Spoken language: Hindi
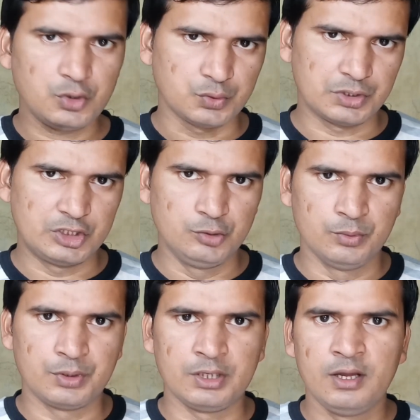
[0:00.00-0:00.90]
और चौंसठ जी
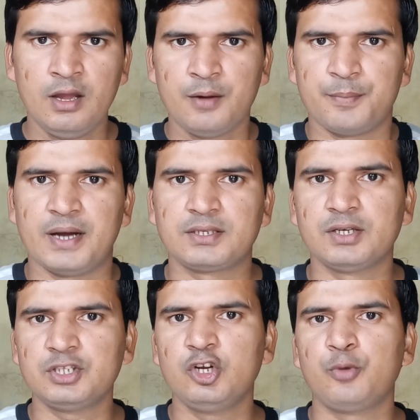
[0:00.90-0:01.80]
मेमोरी बात
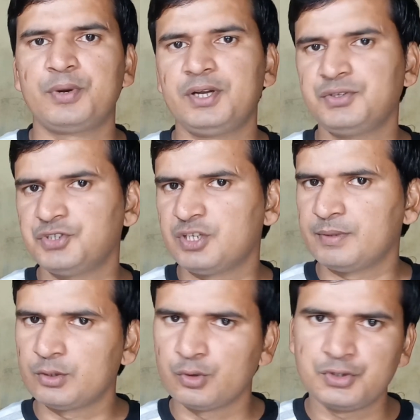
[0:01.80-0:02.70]
करते हैं ऑपरेटिंग
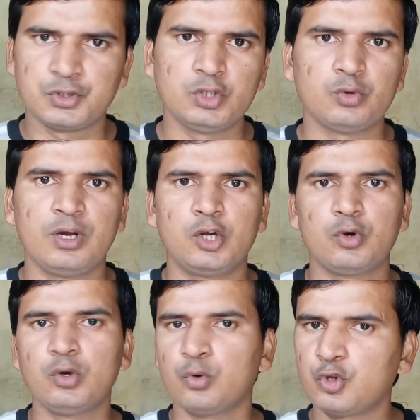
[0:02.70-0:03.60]
सिस्टम यानी ओएस की तो
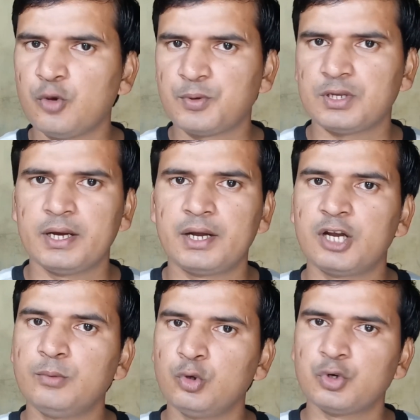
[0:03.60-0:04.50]
एंड्रॉइड ओरियो पे चलेगा
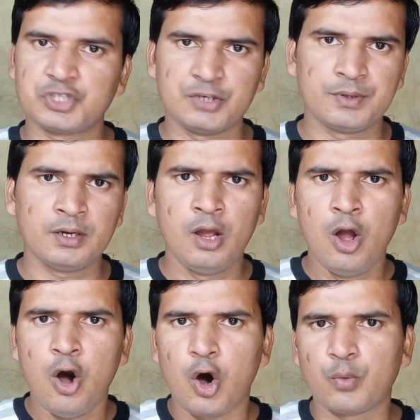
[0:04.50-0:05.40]
रेडमी नोट 7
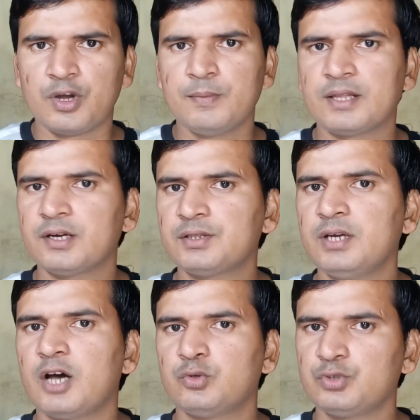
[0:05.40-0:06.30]
और वहीं बात
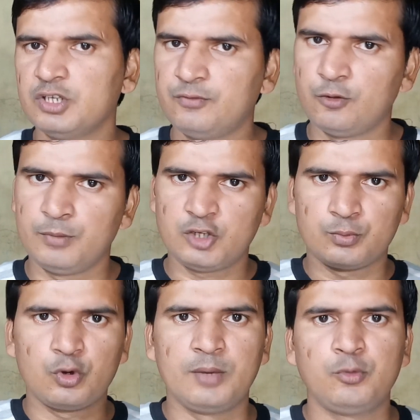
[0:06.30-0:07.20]
करते हैं आसो जेन फोन
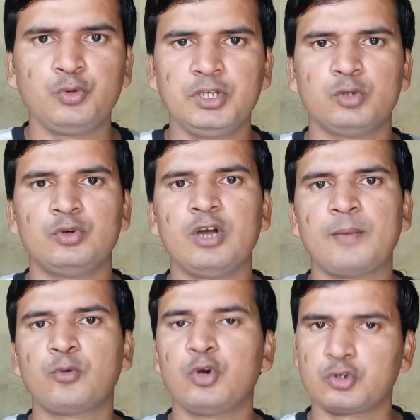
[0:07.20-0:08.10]
मैक्स प्रो टू की तो ये
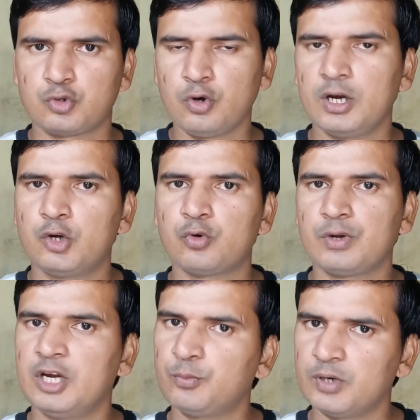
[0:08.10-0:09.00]
आपको स्टॉक पॉइंट
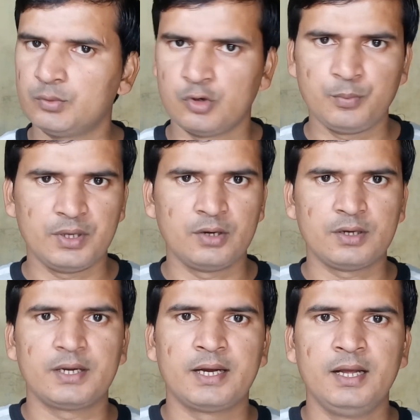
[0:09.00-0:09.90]
8.1 पे
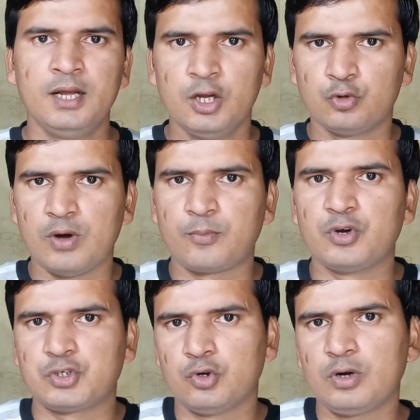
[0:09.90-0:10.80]
रन करेगा तो
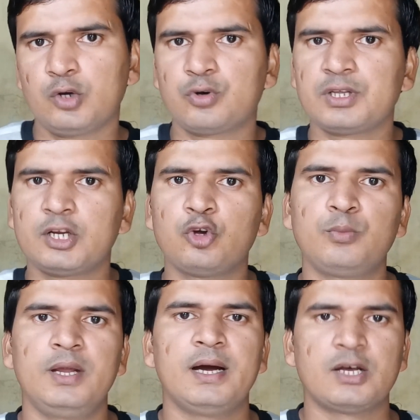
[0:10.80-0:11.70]
आपको स्टॉक एंड्रॉयड देखने
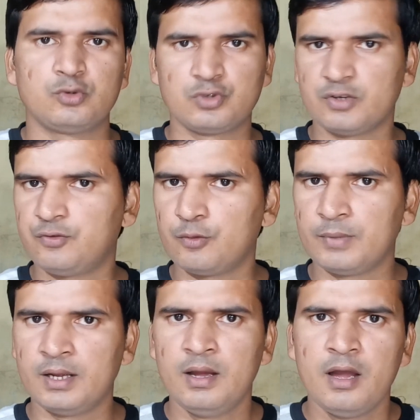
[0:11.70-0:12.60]
को मिलेगा आसूस के
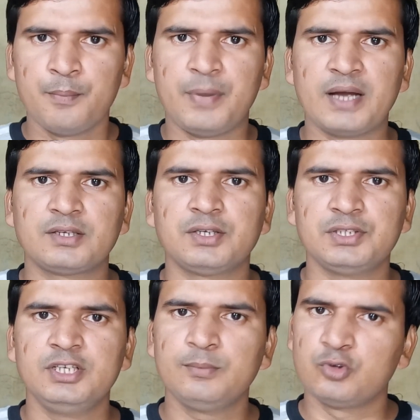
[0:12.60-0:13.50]
फ़ोन में बात
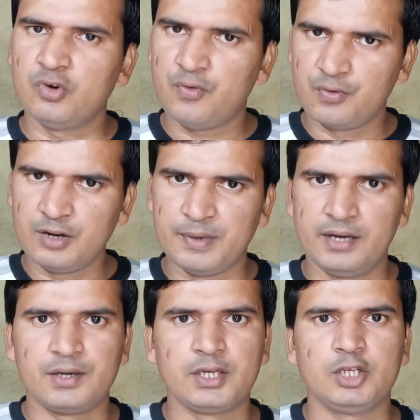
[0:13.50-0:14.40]
करते हैं अब दोनों फ़ोन की
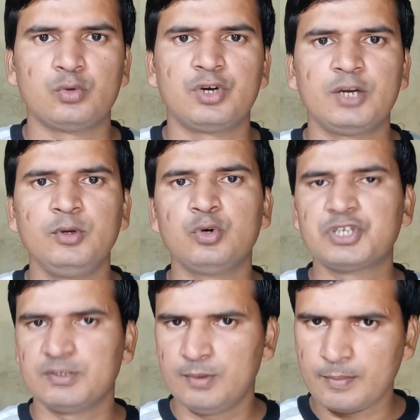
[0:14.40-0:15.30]
बैटरी की तो रेडमी
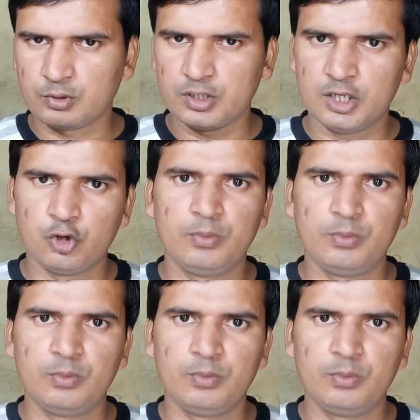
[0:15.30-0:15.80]
नोट सेवन में आपको देखने